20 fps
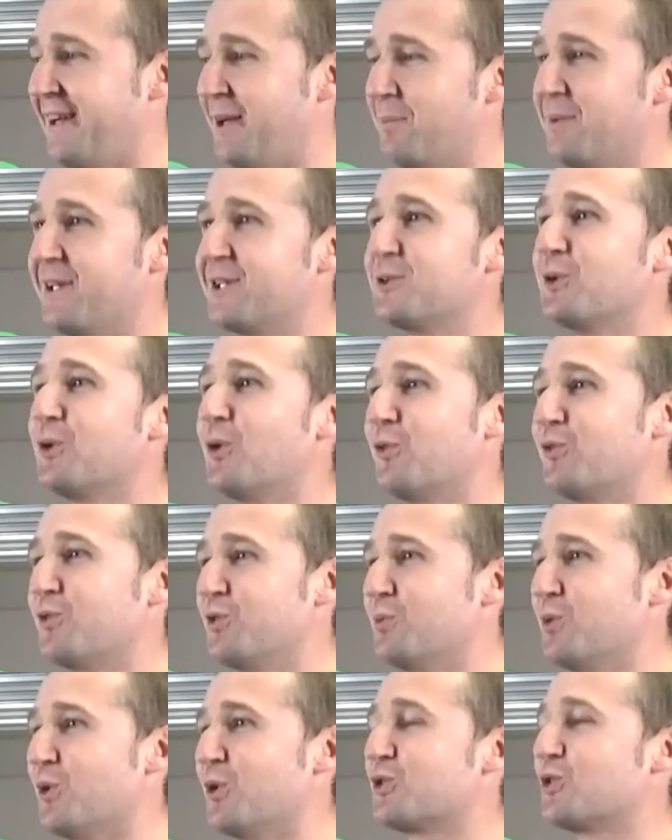les blessures en
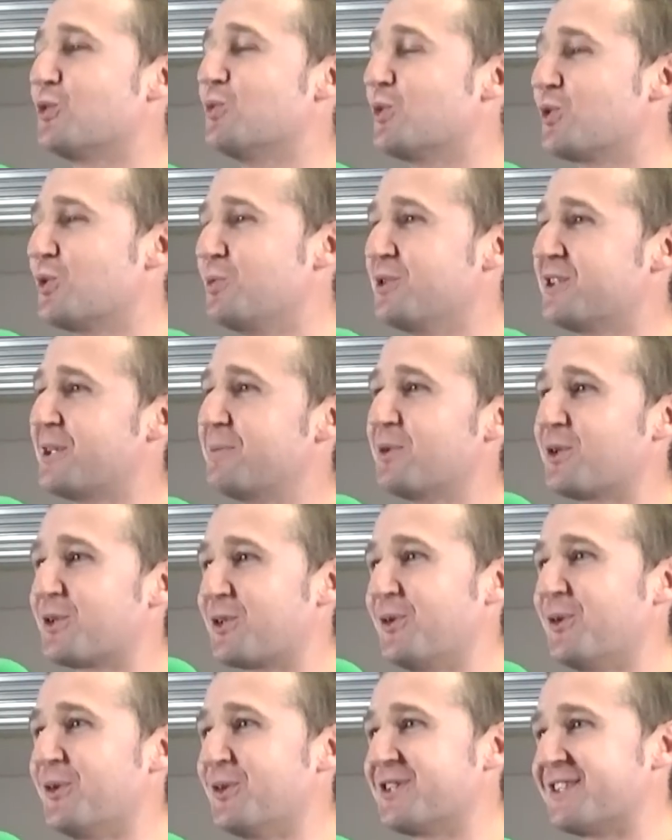football sont beaucoup plus
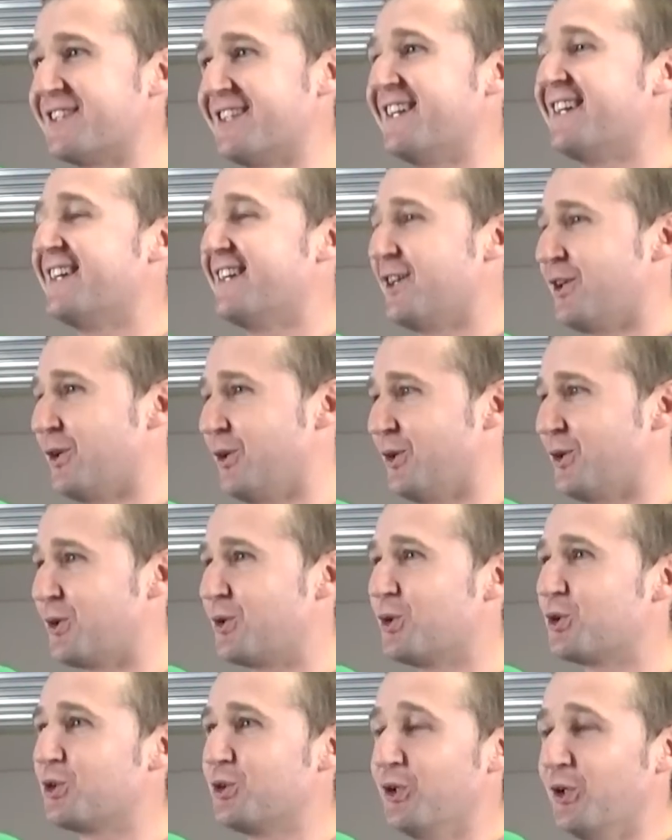importantes euh,
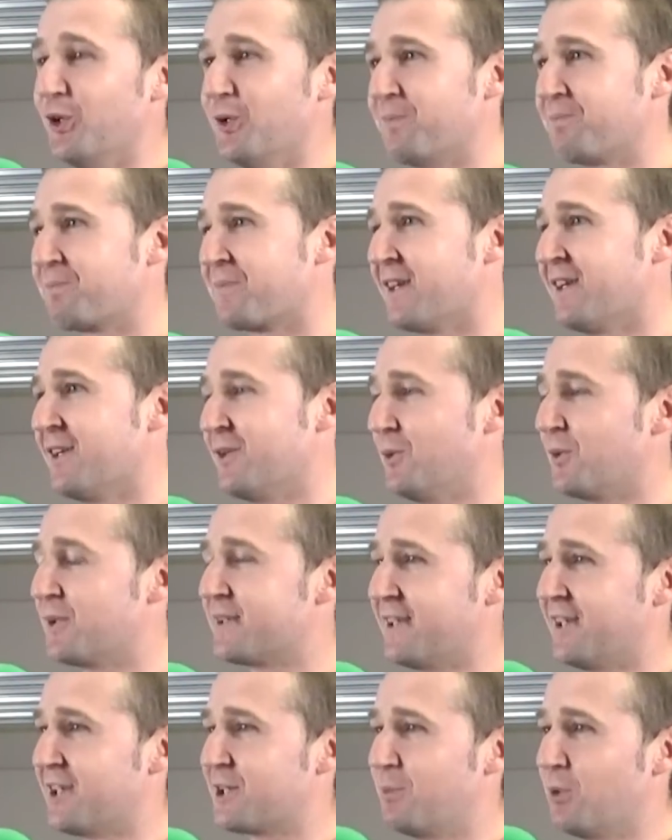qu'au judo. Donc
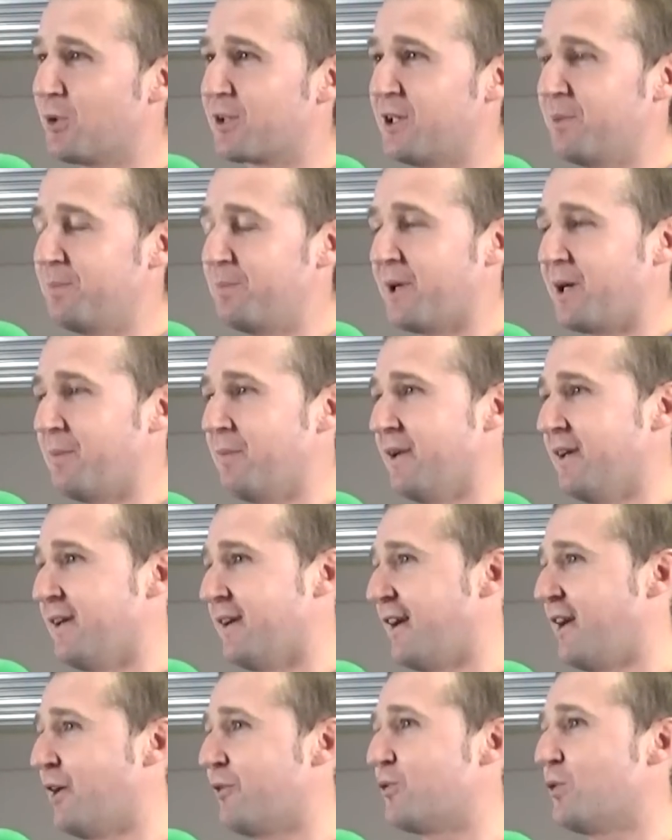c'est un sport qui permet
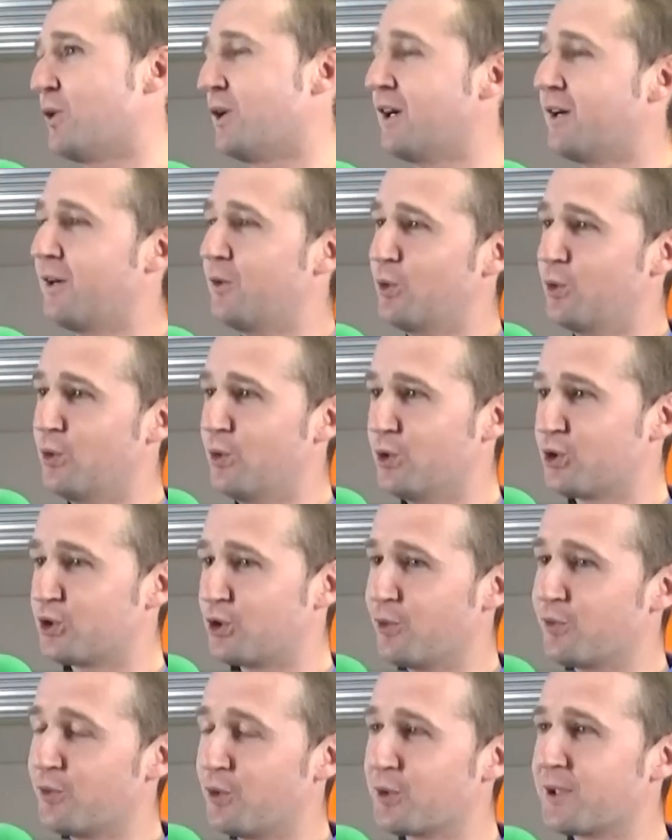à la fois aux
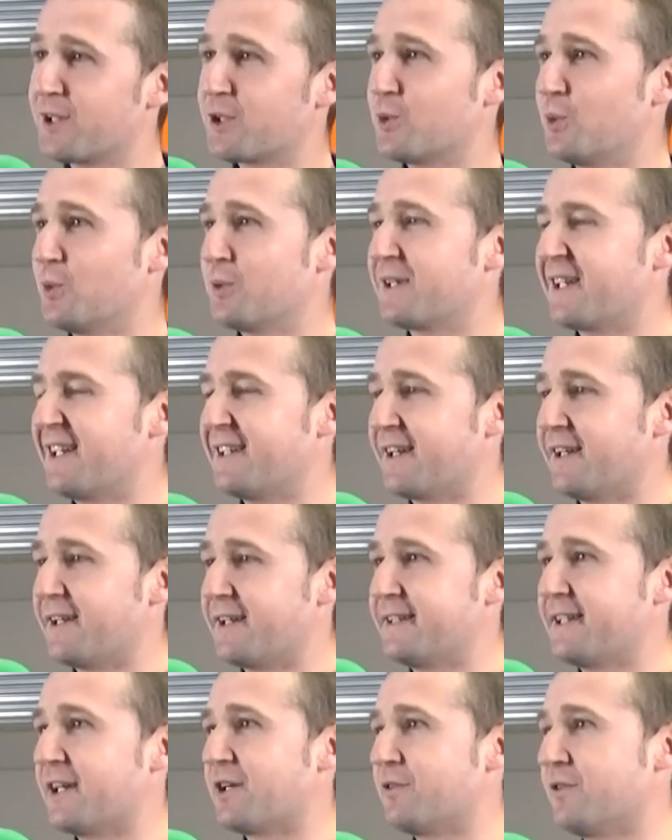enfants qui sont très très
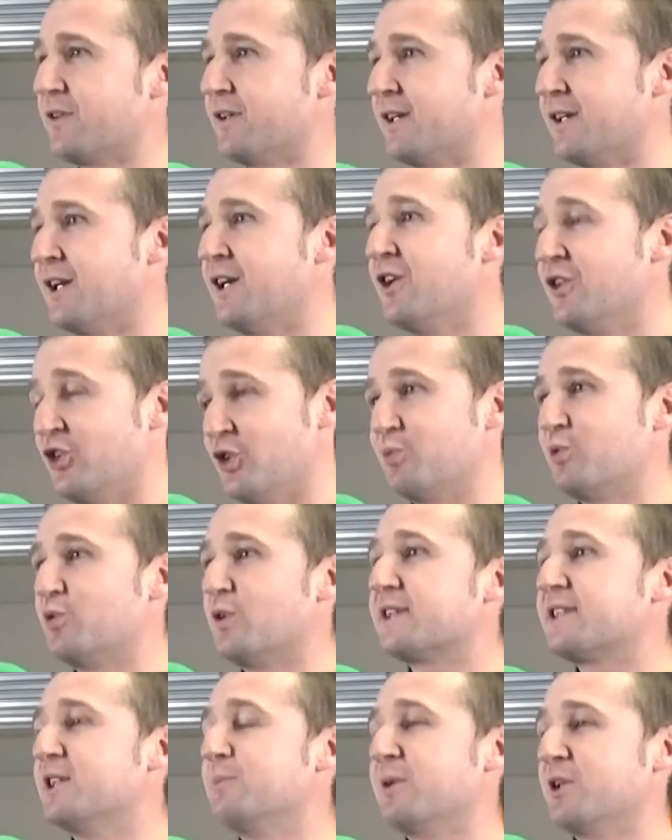réservés de
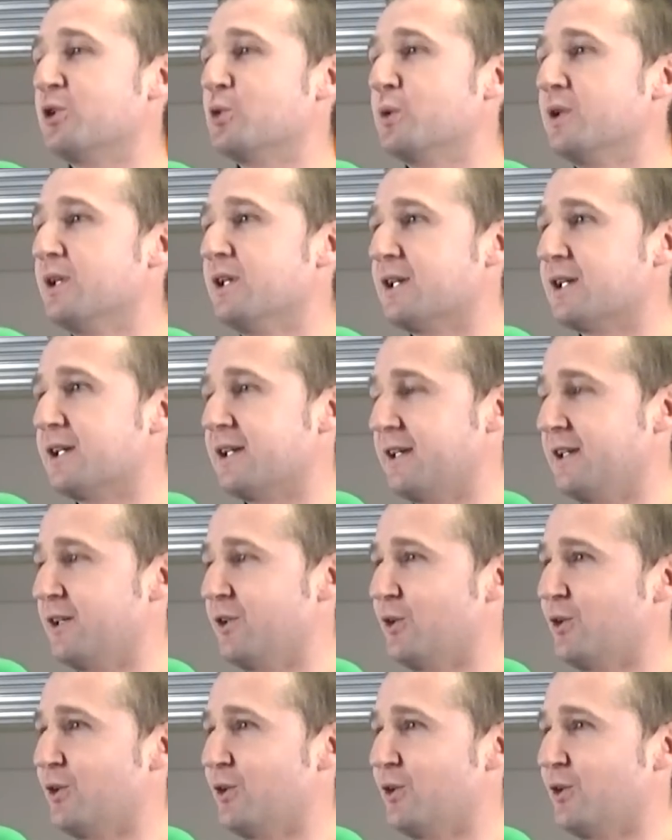pouvoir s'épanouir et